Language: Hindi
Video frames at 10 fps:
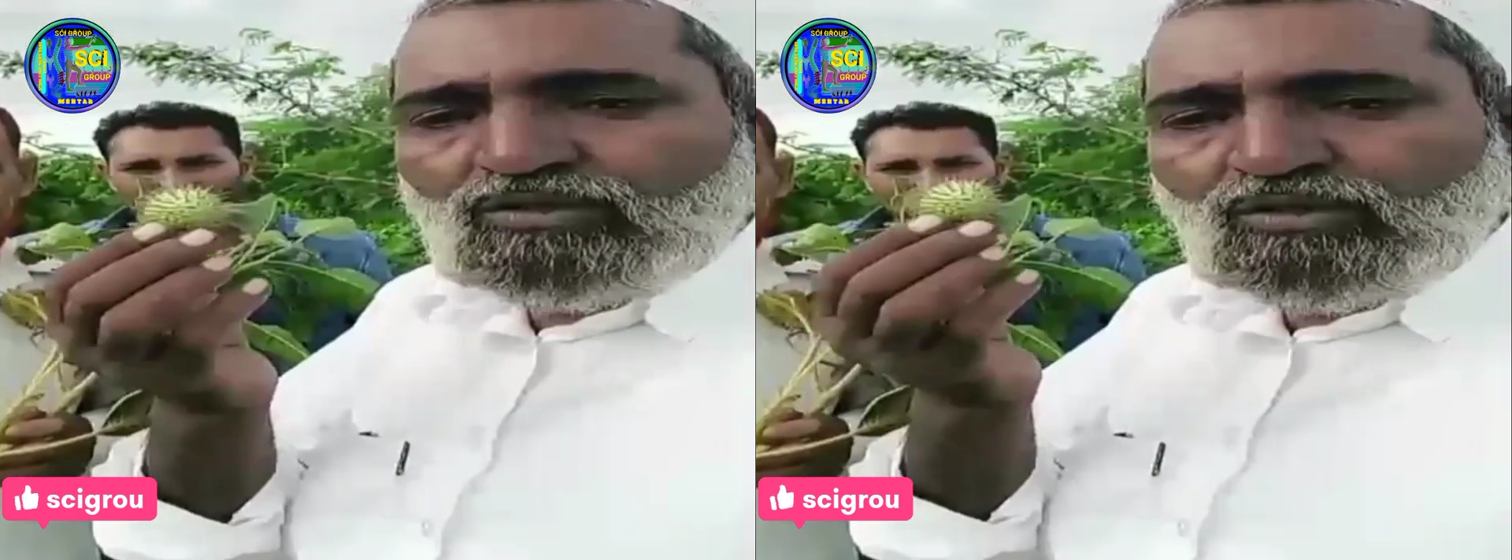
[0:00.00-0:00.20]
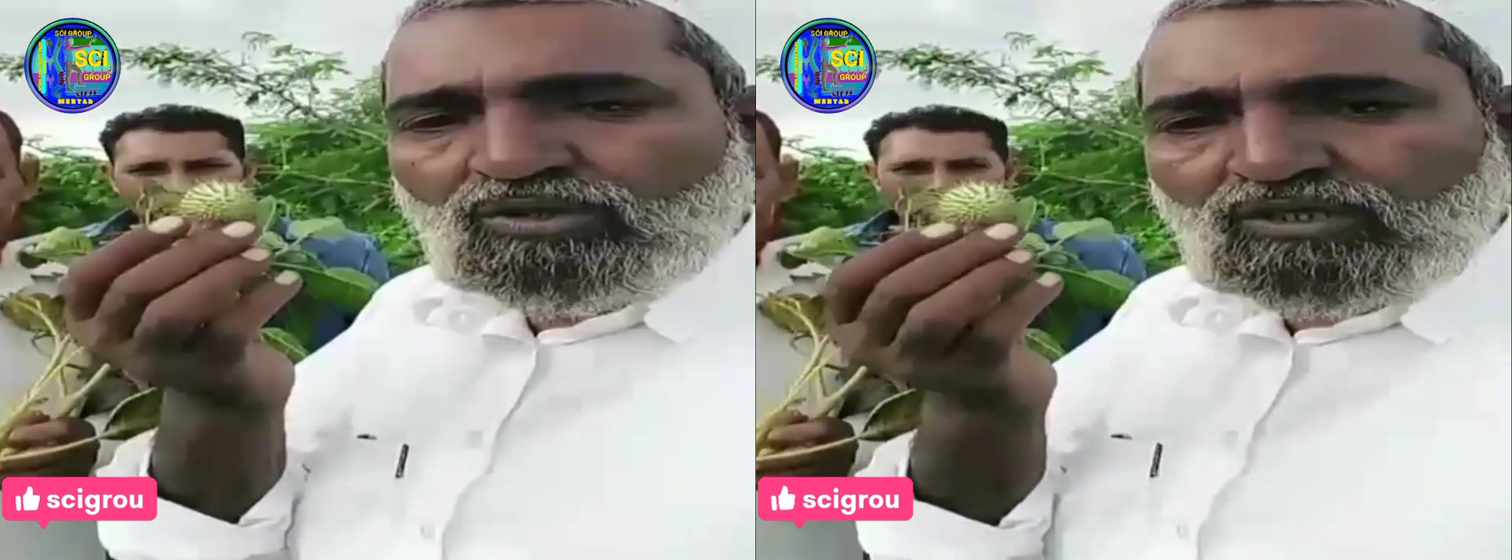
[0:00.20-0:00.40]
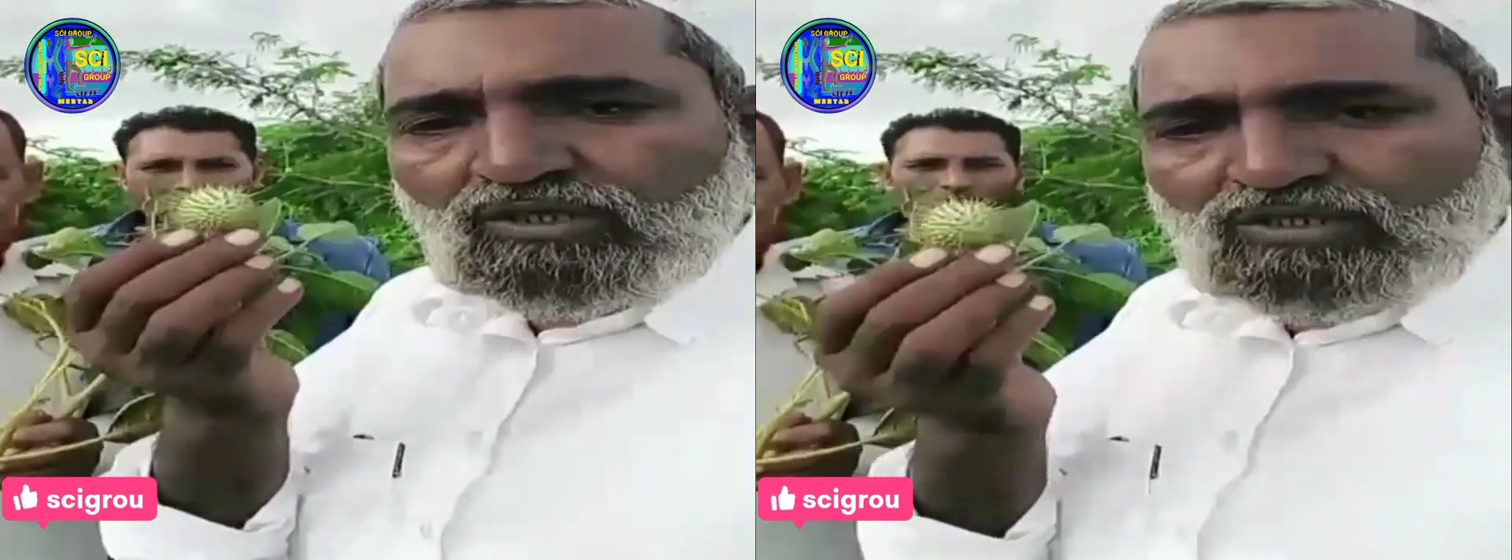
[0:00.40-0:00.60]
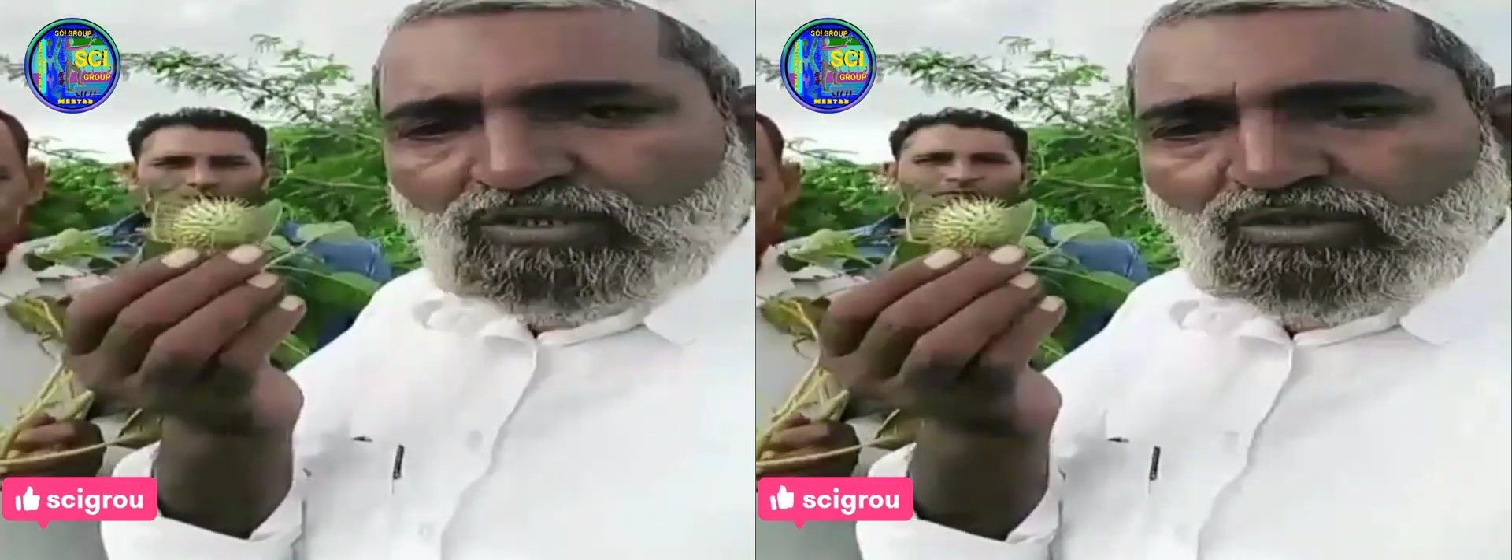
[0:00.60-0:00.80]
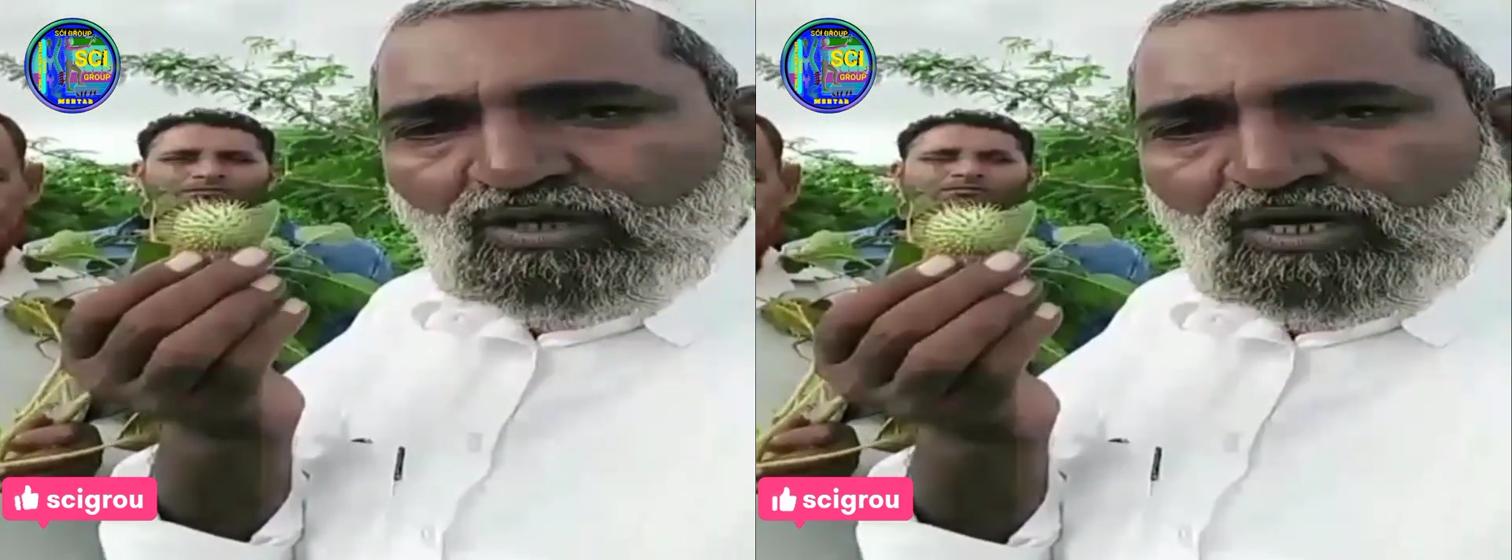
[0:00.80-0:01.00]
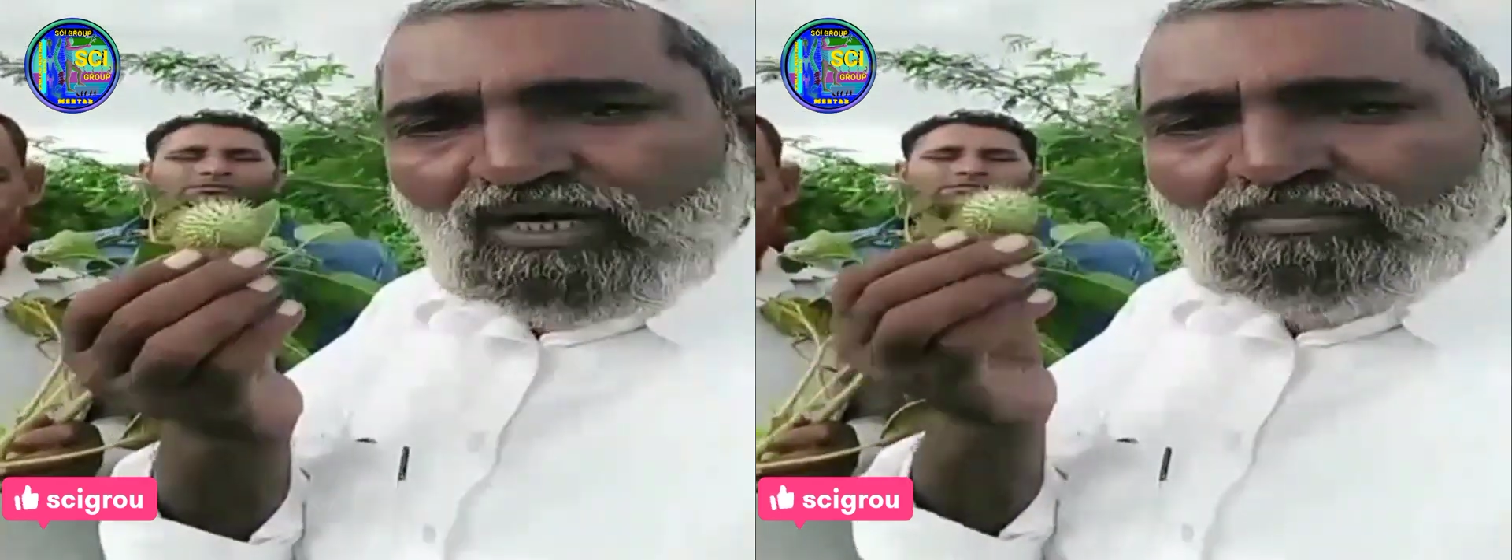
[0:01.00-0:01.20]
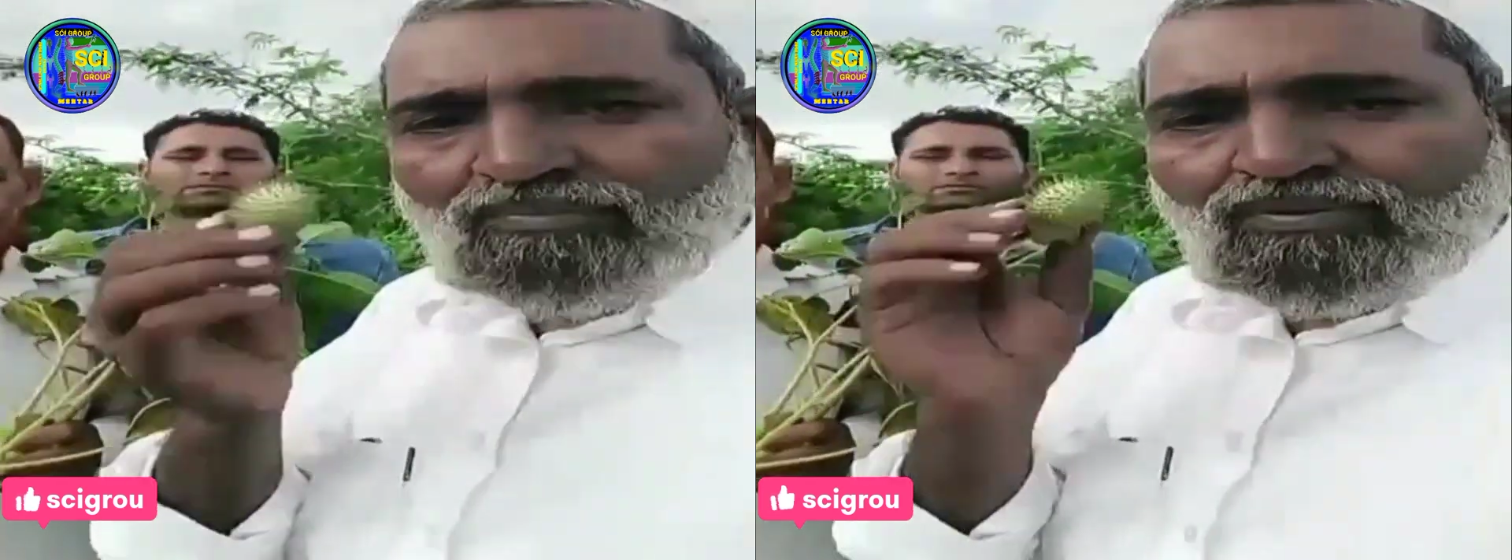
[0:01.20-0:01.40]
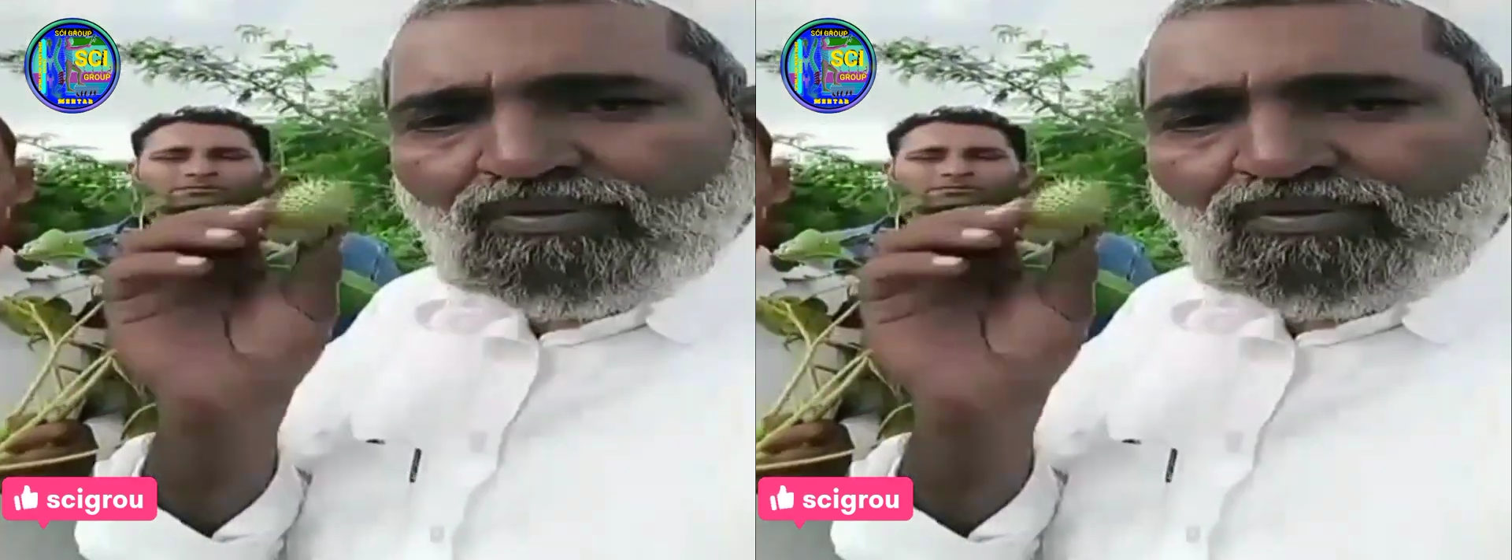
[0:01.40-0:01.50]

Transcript: तो इसको आप